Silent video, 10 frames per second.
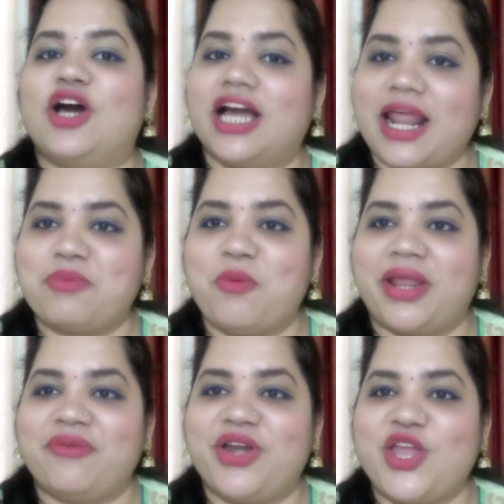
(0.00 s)
तो अगर आपको
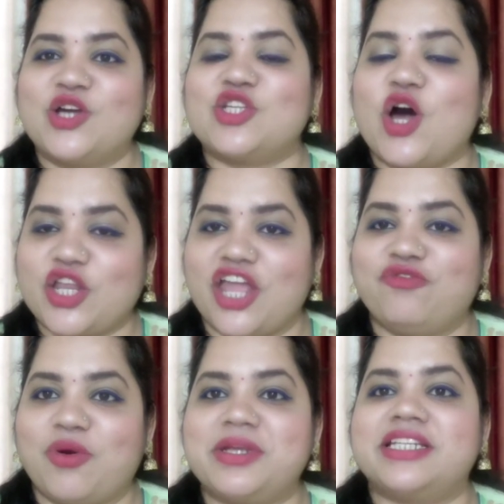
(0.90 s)
मेरे वीडियोस और ये
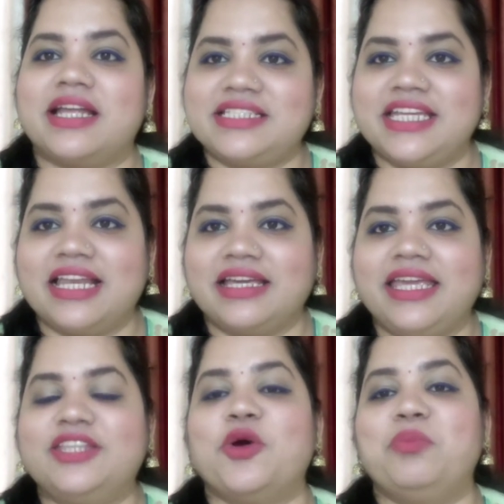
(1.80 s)
इन्फॉर्मेशन अच्छी
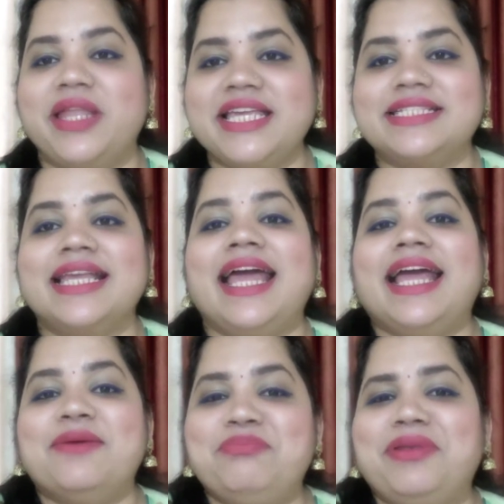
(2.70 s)
लगी तो प्लीज़
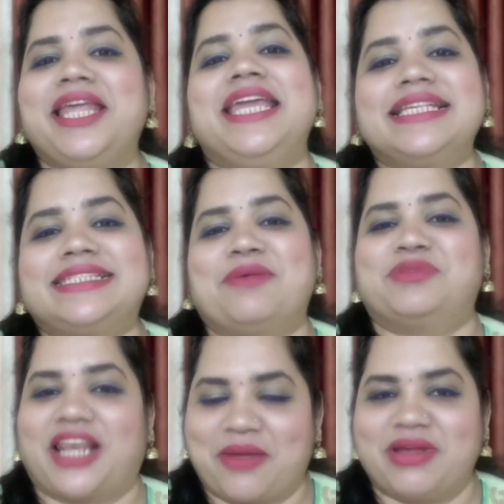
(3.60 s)
प्लीज़
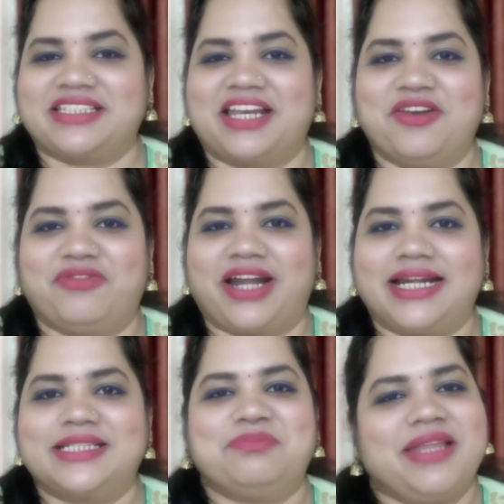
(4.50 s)
सब्सक्राइब माई चैनल
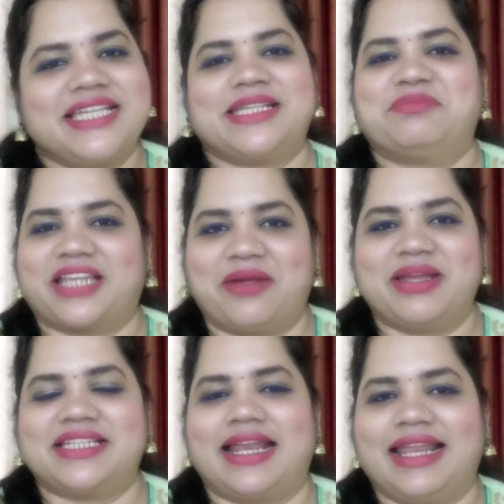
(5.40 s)
फ्रेंड्स प्लीज़ सब्सक्राइब
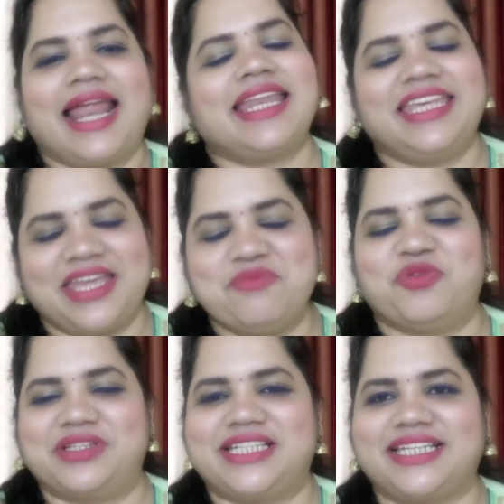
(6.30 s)
माई चैनल एंड
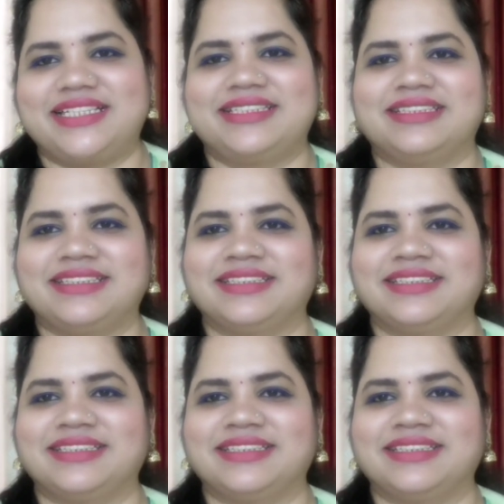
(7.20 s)
कीप वॉचिंग